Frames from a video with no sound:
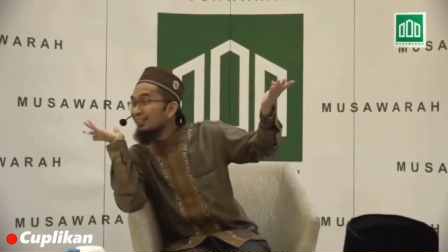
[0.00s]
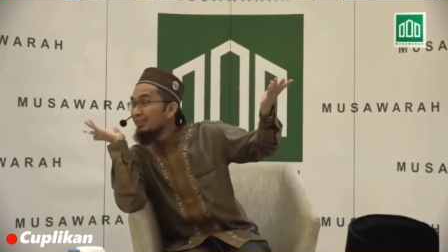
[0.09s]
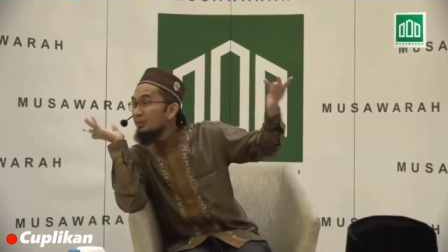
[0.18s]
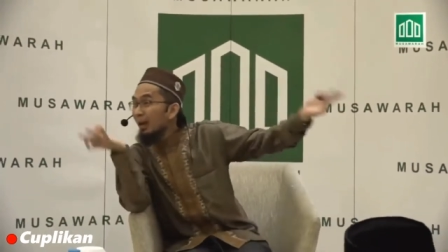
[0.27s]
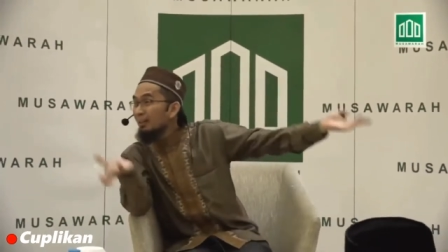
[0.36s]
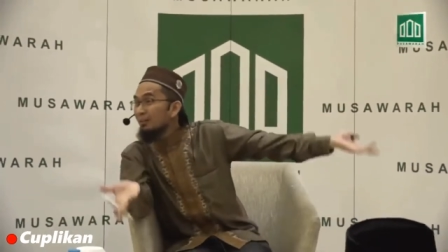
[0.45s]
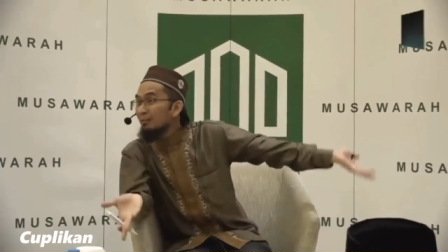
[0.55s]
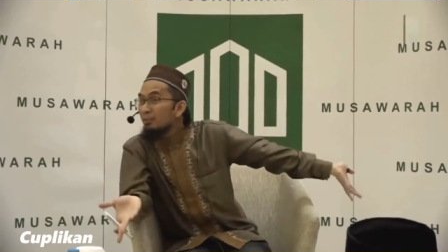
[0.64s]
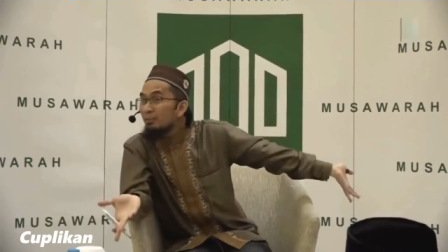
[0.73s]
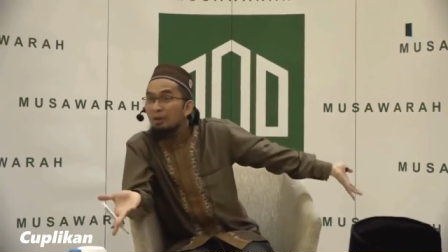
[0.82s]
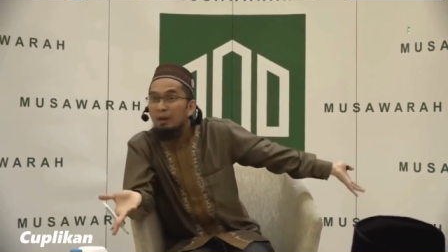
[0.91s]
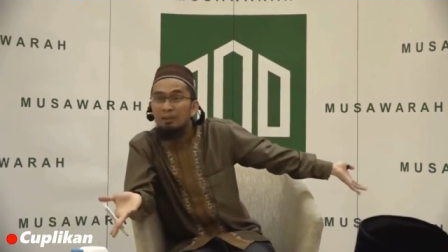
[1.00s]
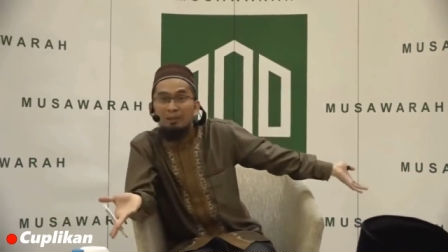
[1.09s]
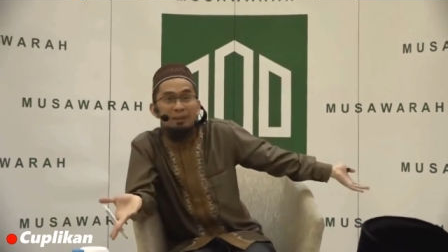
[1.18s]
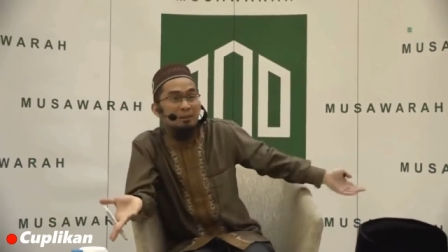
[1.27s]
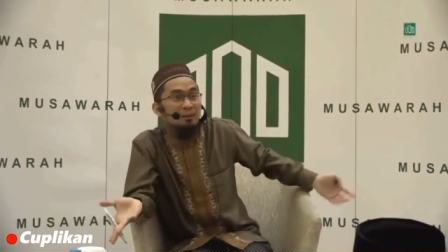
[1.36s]
Subhanakallahumma
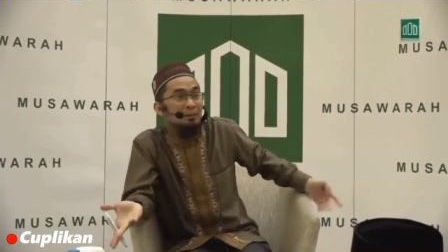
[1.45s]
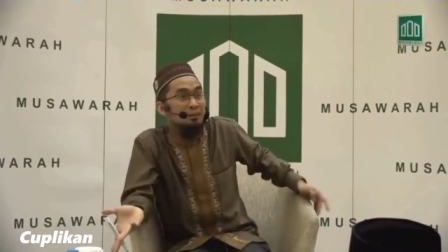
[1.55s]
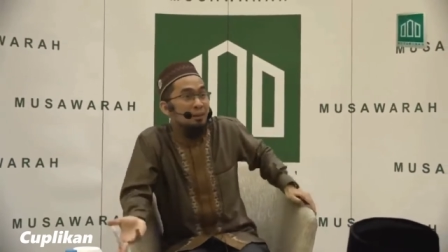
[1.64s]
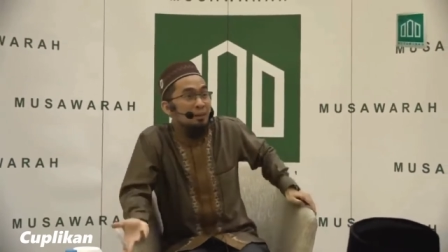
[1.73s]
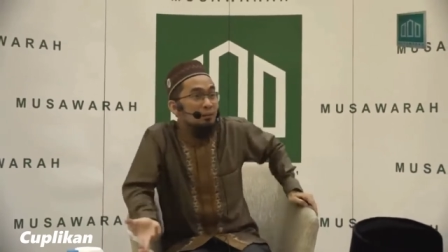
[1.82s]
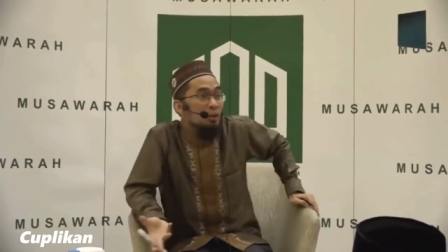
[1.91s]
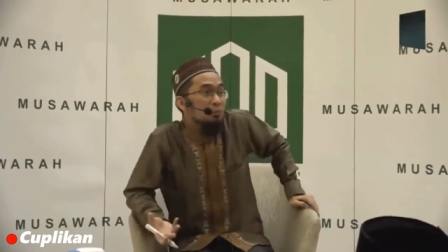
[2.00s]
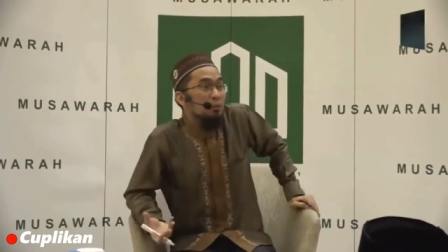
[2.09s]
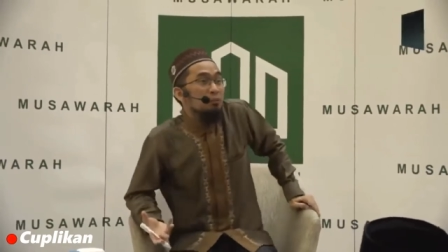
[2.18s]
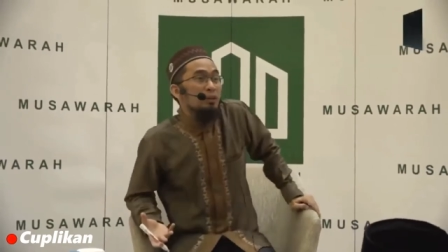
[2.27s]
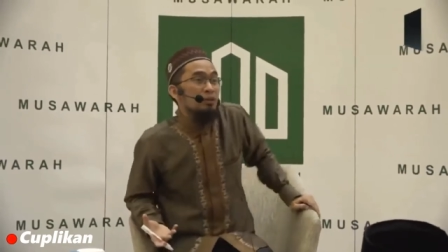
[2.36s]
bihamdika, ya Allahumma gfirli,